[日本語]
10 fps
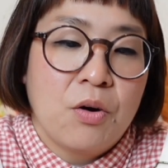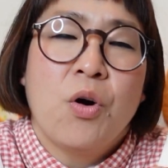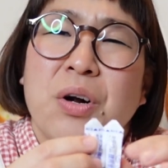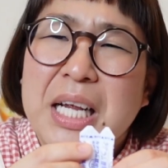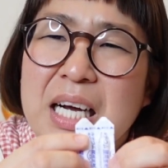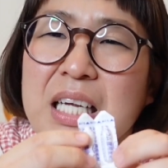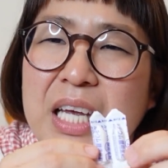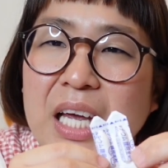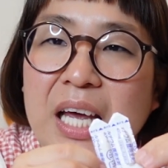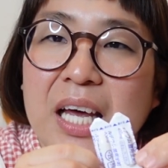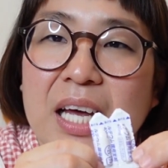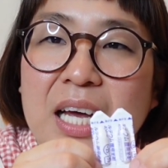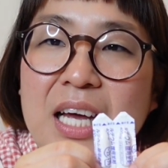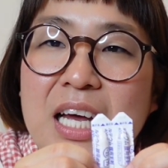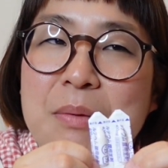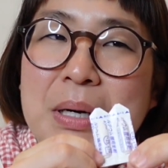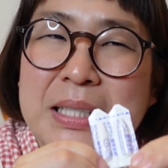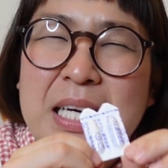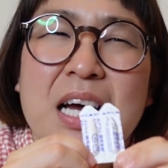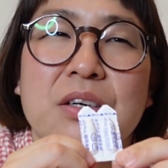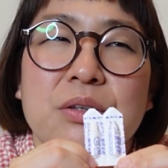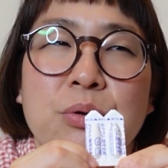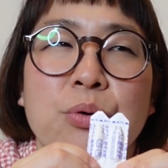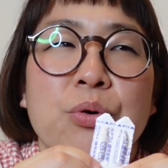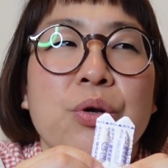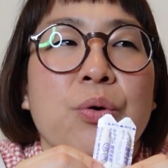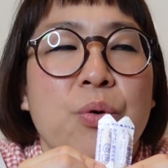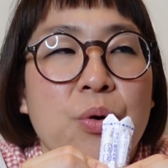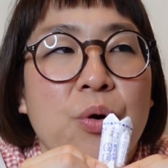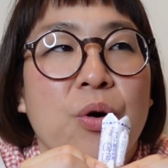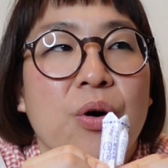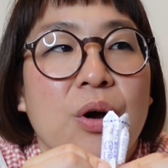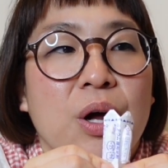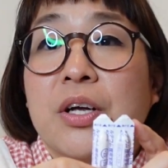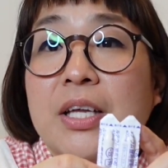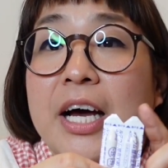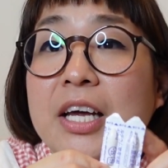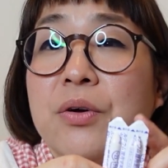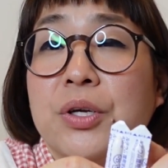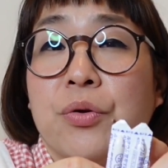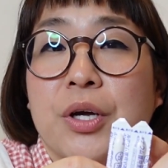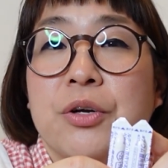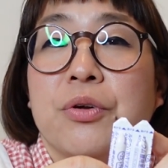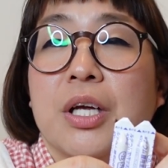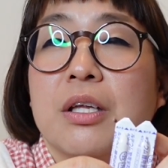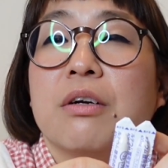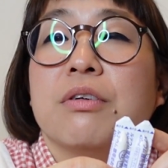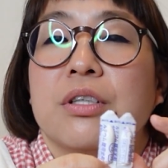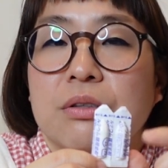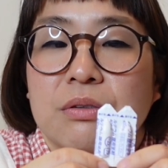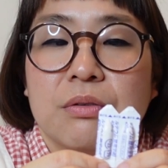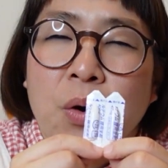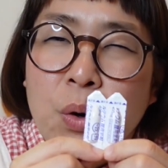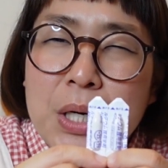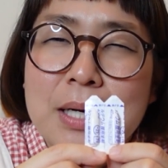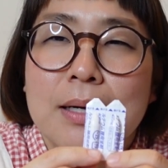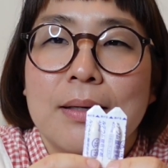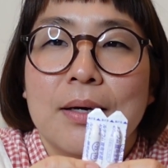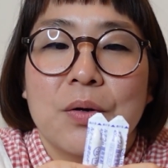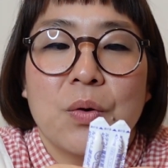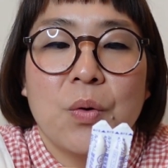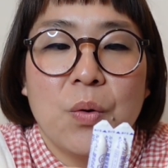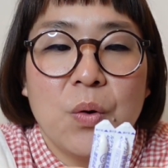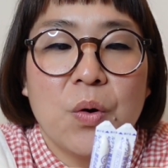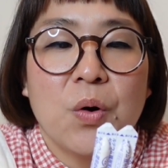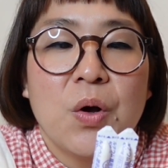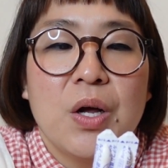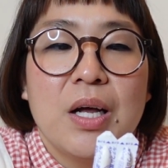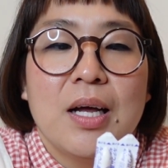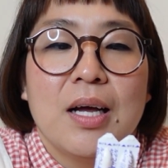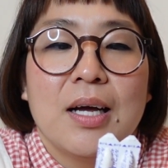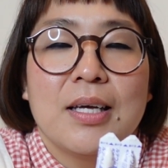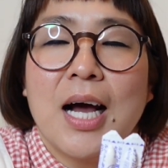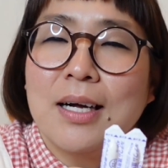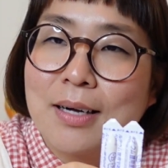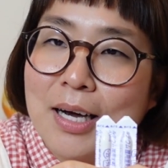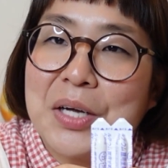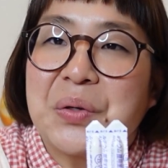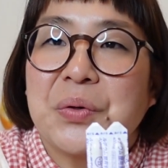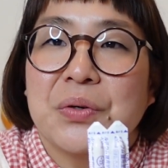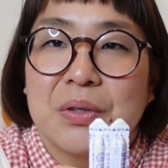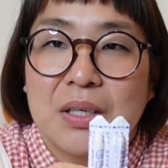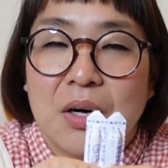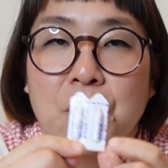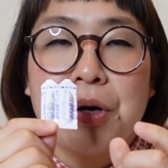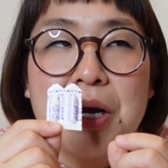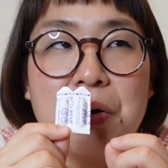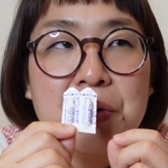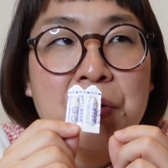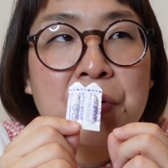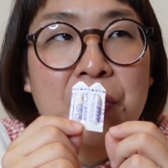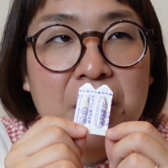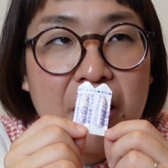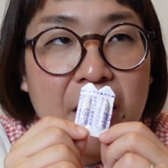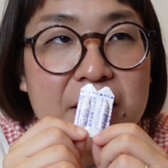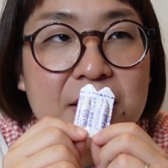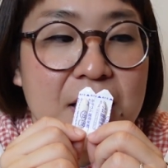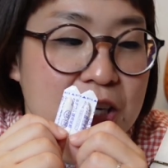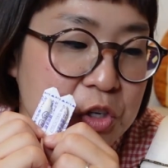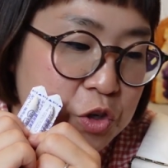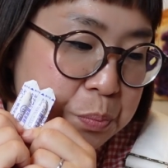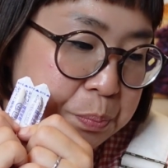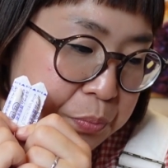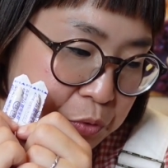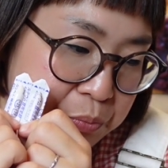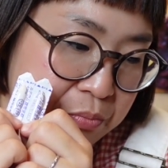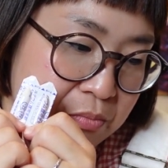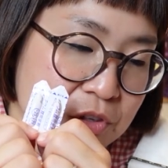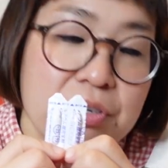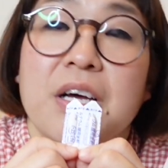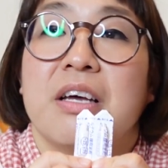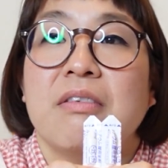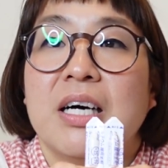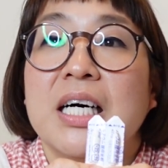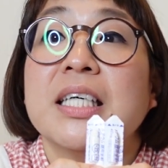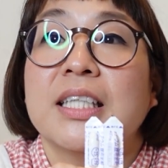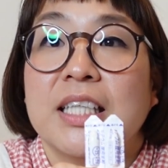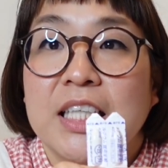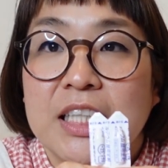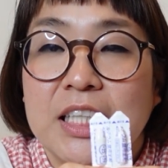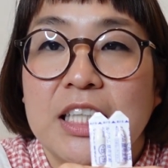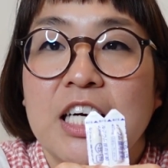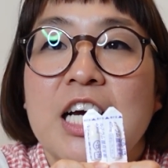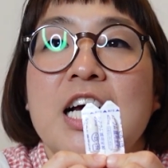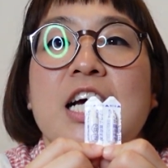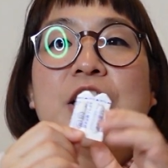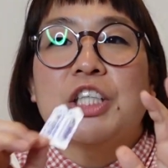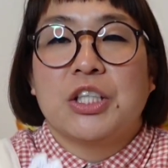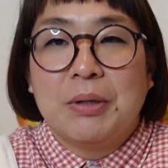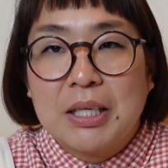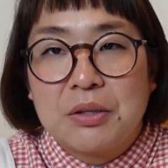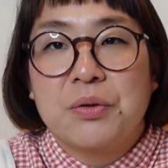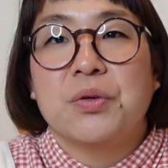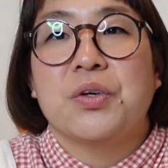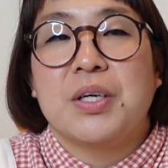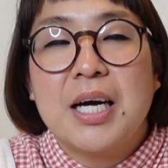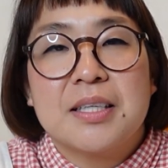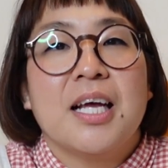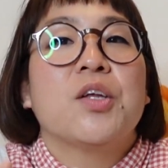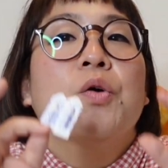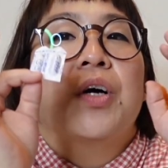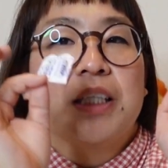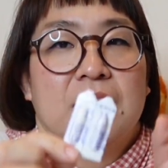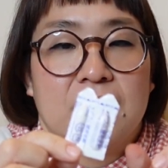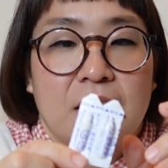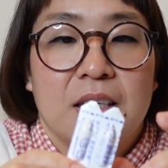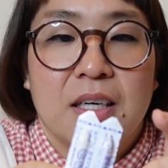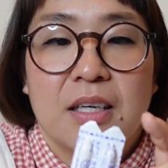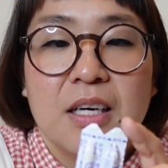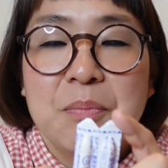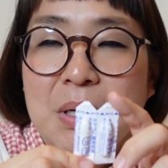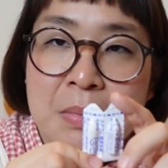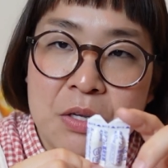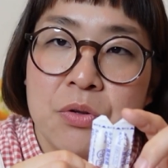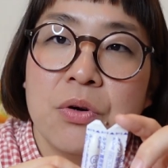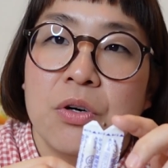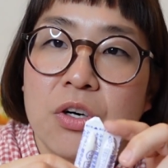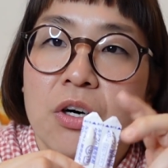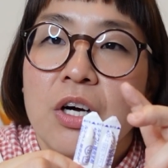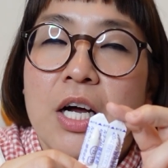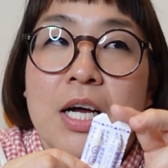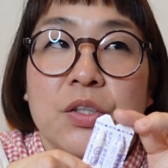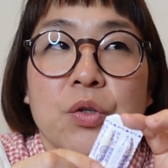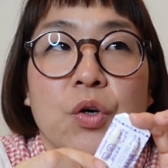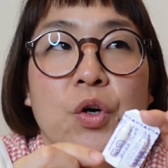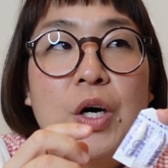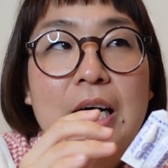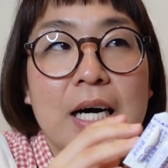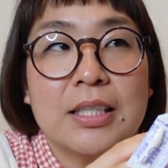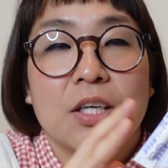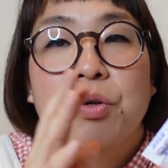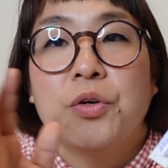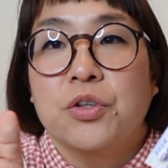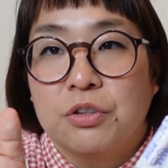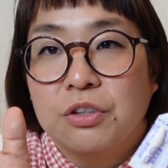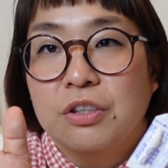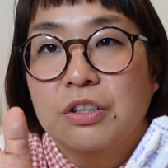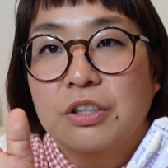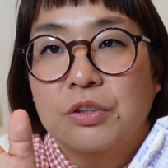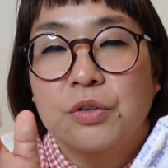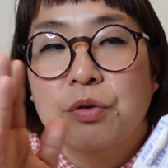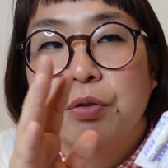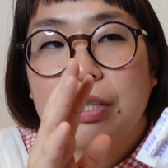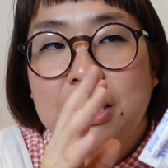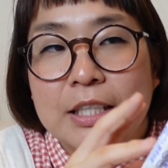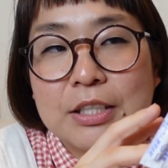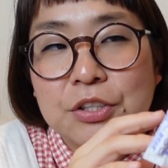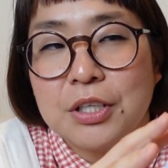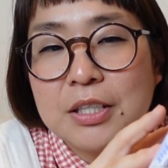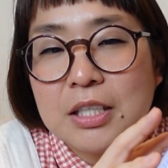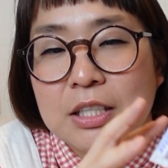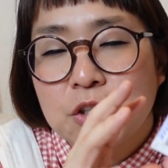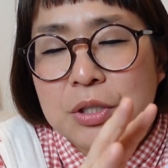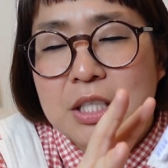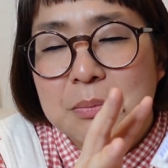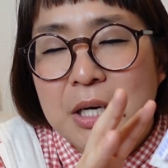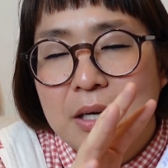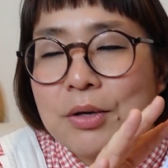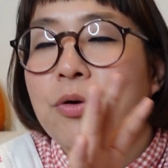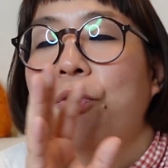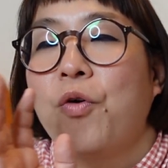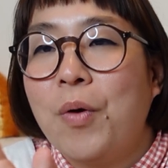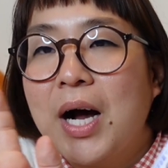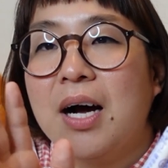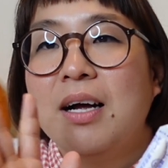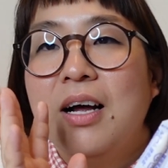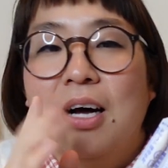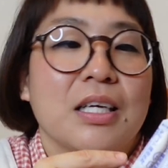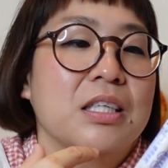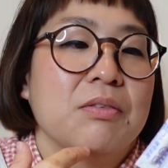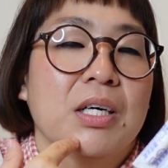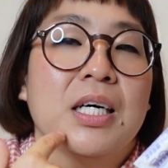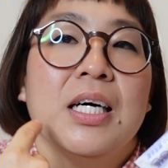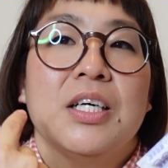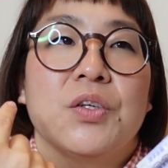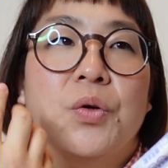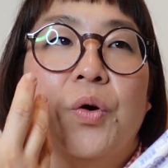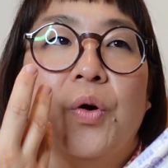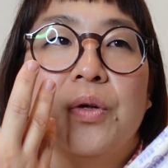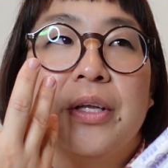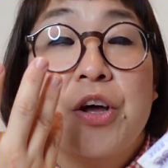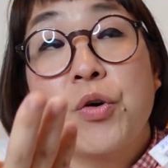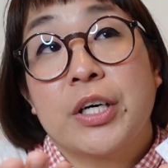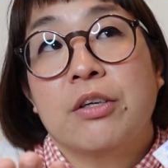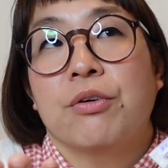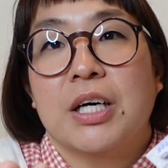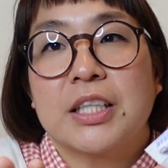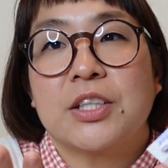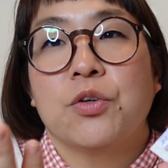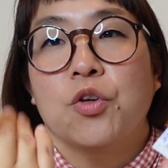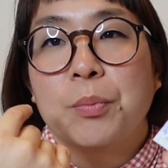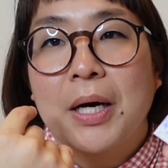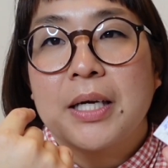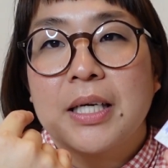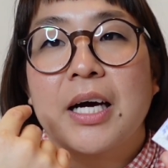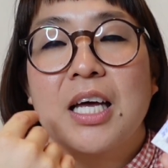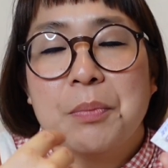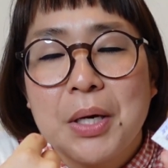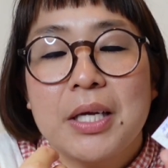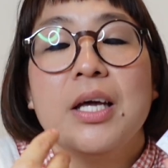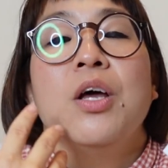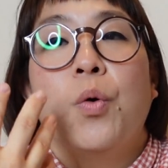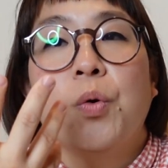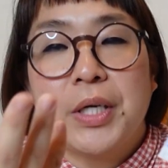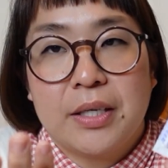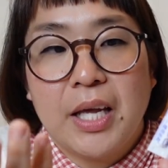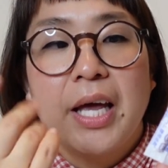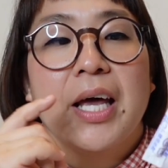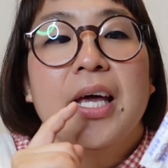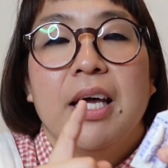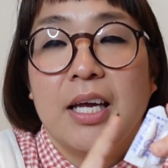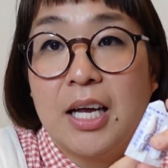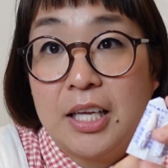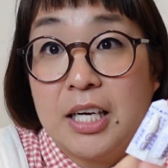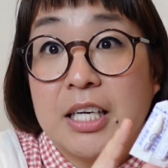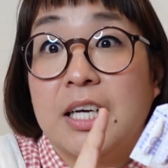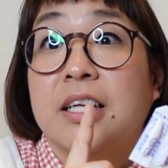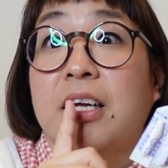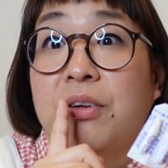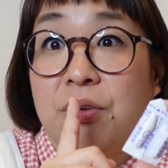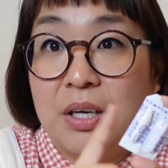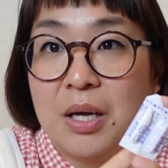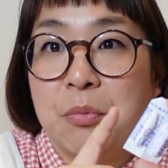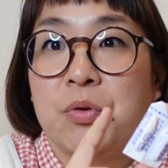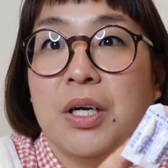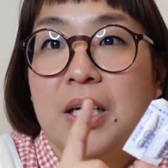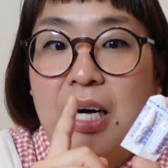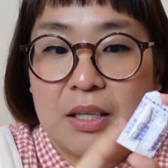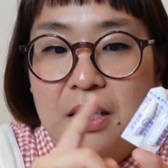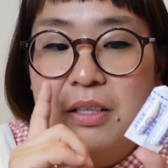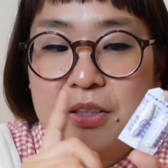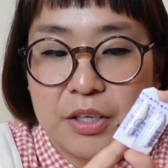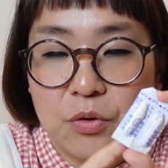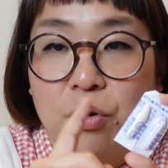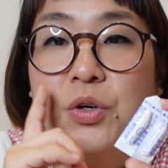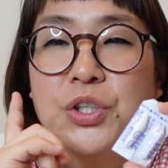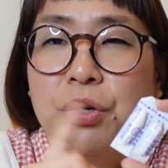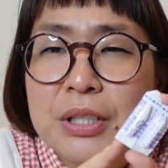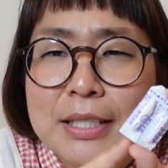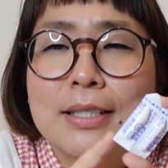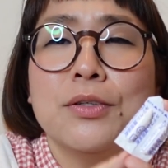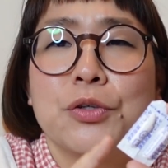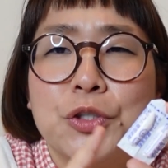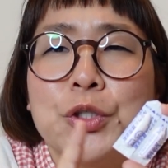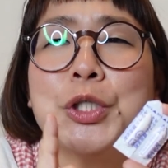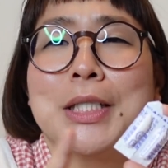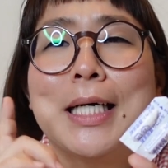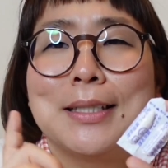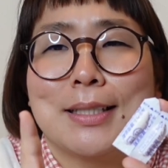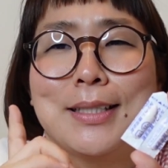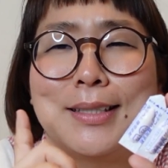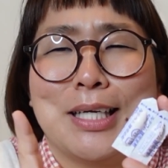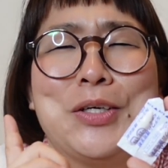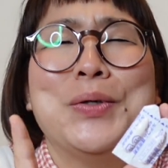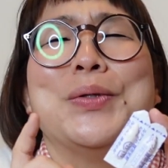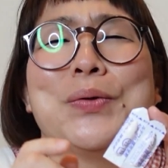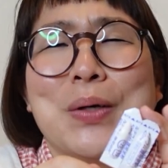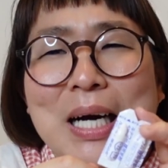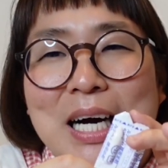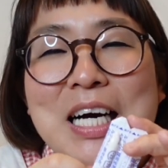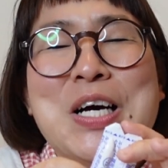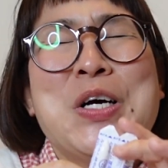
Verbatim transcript: これがね、まあ、座薬同様、体温で溶けるようになってるんですよこれが結構厄介というかこれを飲んで30分ぐらいは安静に座っとくか寝とくかしなきゃいけない。まあ、今のところ、その朝と夜、その1日、初日目以降は、私はその寝起きとか仕事前に早めに起きて、入れたりできてるので問題なかったんですけど、初日の13時っていうのが、